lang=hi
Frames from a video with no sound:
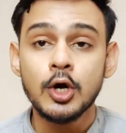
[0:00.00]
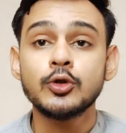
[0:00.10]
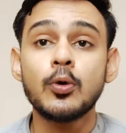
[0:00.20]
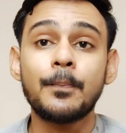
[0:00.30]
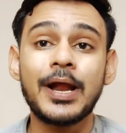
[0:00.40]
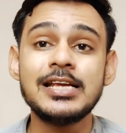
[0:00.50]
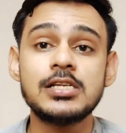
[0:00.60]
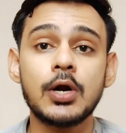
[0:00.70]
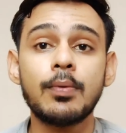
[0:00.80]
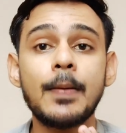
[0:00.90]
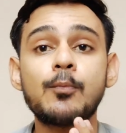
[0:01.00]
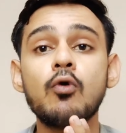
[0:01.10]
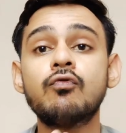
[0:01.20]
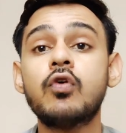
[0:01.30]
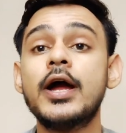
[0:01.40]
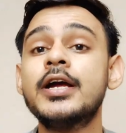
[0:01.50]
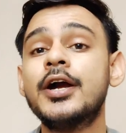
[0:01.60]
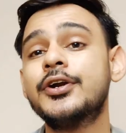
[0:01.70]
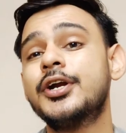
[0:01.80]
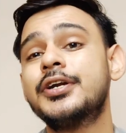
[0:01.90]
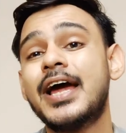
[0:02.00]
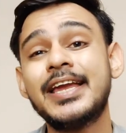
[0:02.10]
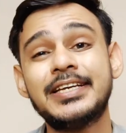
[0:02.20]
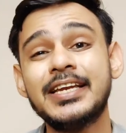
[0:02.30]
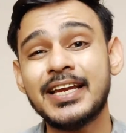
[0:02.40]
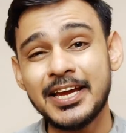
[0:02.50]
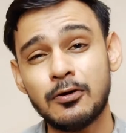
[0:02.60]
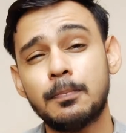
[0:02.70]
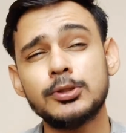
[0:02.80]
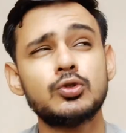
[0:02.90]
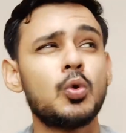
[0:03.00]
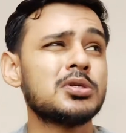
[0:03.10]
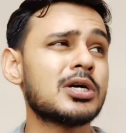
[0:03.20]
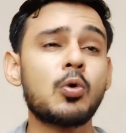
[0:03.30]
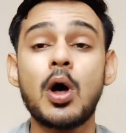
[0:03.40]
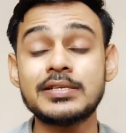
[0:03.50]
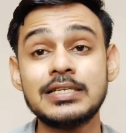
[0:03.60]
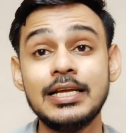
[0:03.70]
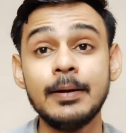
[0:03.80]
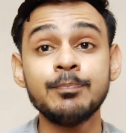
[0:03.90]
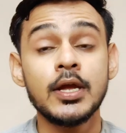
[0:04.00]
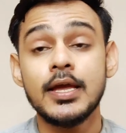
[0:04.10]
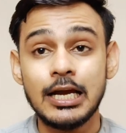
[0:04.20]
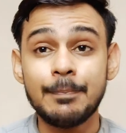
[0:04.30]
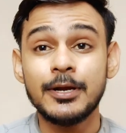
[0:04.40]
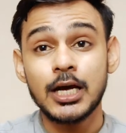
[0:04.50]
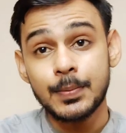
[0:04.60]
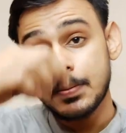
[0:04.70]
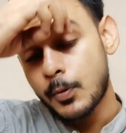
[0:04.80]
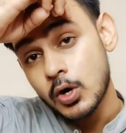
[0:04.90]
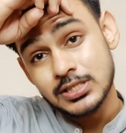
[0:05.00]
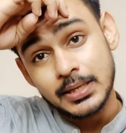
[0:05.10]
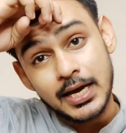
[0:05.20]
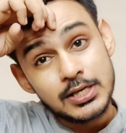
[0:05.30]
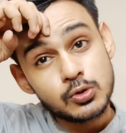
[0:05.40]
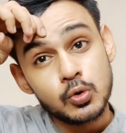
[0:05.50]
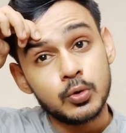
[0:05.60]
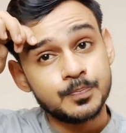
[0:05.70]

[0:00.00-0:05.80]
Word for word: तो प्राइस लगभग आपको फाइव हंड्रेड नाइनटी नाइन रुपीज थोड़ा सा कॉस्टली है यहाँ पे गर्मी बहुत ज्यादा है सो